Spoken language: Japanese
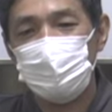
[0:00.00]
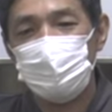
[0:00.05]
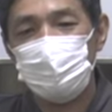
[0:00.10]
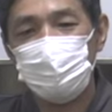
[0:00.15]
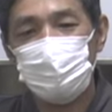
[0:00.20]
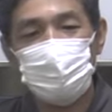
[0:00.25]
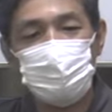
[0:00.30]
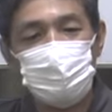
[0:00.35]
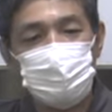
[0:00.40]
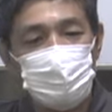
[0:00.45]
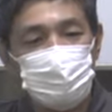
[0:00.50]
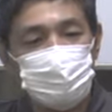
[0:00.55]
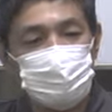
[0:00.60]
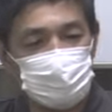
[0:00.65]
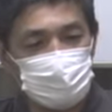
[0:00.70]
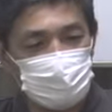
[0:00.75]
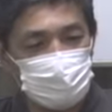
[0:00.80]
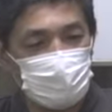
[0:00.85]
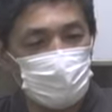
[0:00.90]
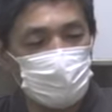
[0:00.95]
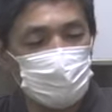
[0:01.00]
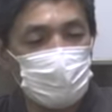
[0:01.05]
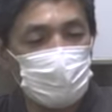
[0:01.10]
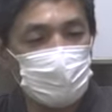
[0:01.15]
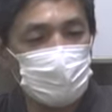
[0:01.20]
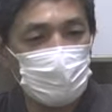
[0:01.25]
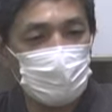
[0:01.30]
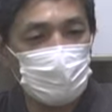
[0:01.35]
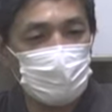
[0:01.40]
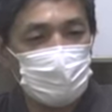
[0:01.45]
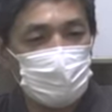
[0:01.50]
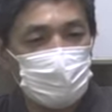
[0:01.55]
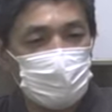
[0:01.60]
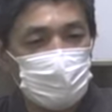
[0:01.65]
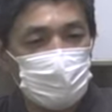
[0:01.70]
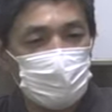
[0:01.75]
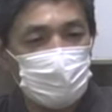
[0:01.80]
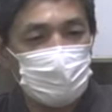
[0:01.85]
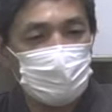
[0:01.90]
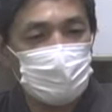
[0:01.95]
極めて仏教的な
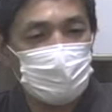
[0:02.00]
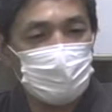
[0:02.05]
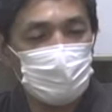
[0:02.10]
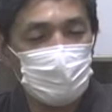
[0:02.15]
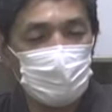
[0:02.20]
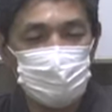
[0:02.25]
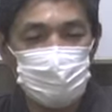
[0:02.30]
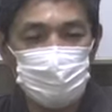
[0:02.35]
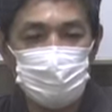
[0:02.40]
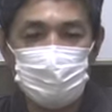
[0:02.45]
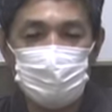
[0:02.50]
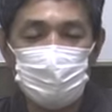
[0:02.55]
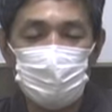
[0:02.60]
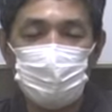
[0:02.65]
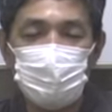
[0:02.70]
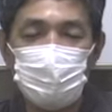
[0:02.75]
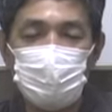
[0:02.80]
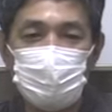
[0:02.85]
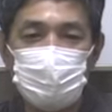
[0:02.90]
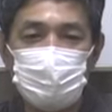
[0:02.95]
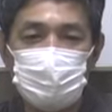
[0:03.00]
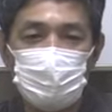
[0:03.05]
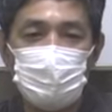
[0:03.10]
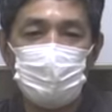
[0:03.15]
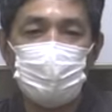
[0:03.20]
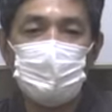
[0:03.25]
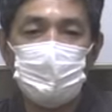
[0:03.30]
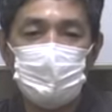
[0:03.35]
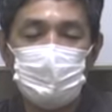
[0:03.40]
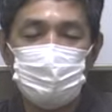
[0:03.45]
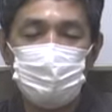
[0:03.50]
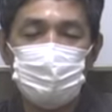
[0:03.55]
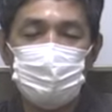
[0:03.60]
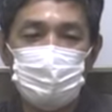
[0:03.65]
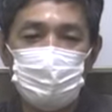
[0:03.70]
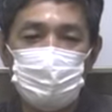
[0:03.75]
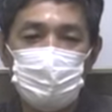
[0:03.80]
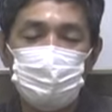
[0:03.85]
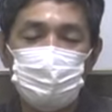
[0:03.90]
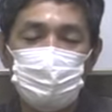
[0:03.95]
いや仏教を超えた
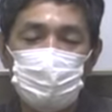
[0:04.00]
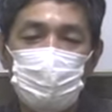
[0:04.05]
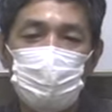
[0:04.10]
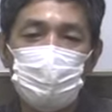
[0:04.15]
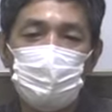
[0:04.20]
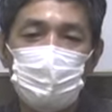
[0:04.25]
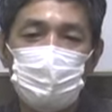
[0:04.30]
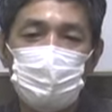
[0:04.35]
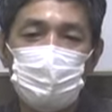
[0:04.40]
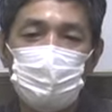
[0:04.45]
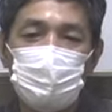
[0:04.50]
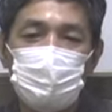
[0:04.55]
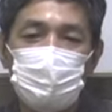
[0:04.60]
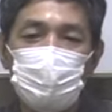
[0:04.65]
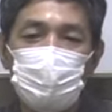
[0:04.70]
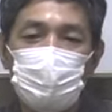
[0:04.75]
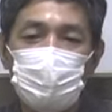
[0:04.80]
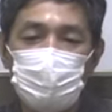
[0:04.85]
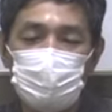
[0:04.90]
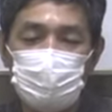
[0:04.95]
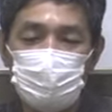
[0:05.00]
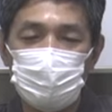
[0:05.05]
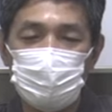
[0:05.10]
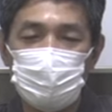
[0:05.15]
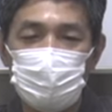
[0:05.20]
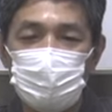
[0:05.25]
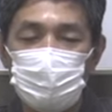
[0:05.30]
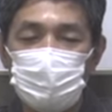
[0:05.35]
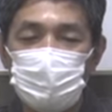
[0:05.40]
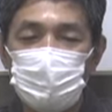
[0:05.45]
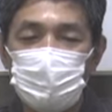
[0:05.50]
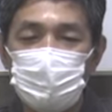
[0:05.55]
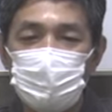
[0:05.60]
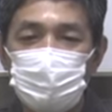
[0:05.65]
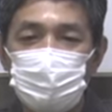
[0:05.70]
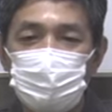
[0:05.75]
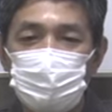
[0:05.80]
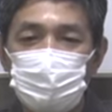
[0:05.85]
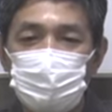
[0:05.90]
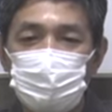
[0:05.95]
人間の心の
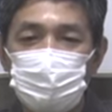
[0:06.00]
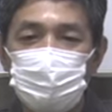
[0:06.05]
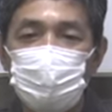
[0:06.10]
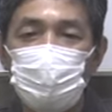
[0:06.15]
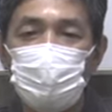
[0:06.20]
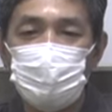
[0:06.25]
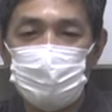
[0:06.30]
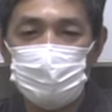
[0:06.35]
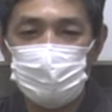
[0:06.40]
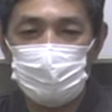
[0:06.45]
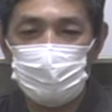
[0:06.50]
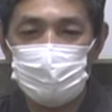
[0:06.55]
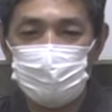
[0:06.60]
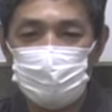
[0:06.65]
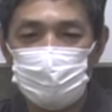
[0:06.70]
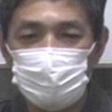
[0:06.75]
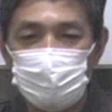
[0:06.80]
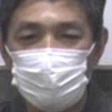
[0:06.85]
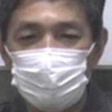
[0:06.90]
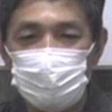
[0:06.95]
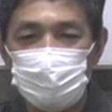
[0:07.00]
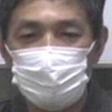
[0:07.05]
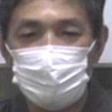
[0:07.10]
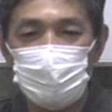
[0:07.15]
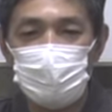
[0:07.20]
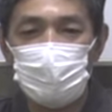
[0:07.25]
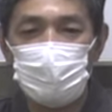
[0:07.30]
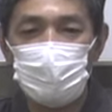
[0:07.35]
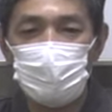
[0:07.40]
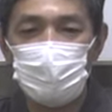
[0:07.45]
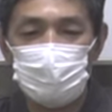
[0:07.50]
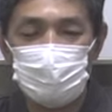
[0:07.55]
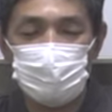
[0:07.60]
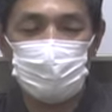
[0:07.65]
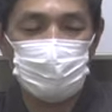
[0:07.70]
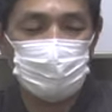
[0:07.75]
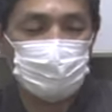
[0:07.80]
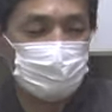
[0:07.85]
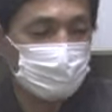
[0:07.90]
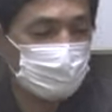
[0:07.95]
道理であるとまあ思い
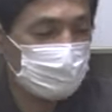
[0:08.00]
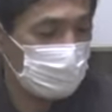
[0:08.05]
ます。